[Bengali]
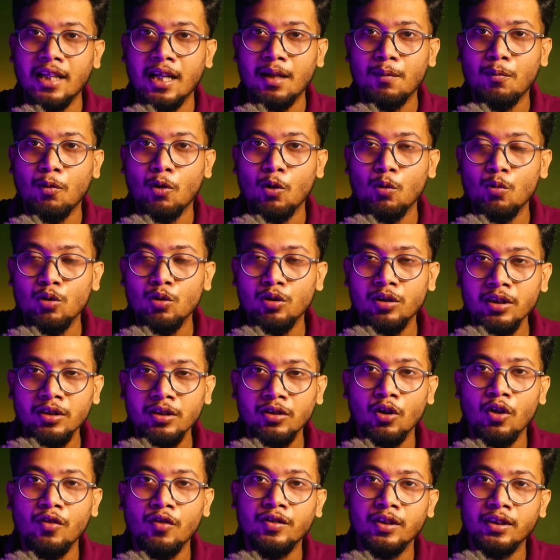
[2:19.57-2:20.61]
তার পরবর্তী
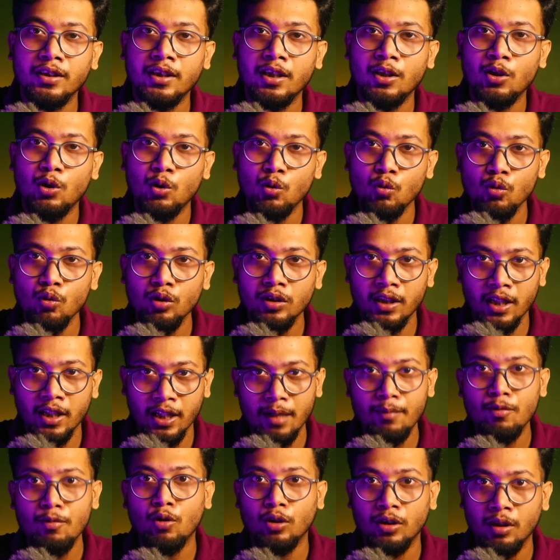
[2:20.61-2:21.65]
সনফ সর্দার টু যেটা
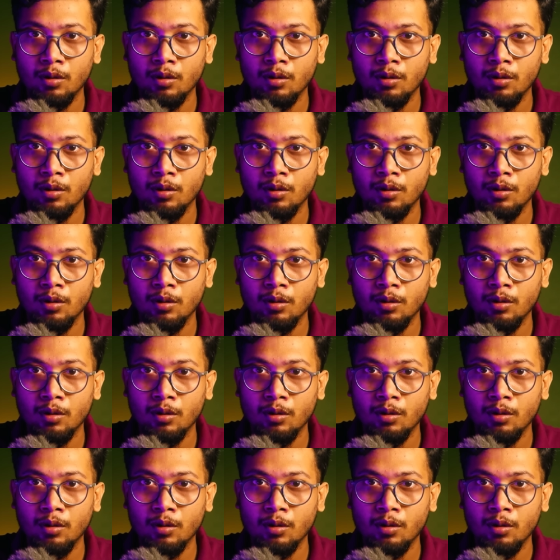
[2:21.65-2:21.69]
নিয়ে আমি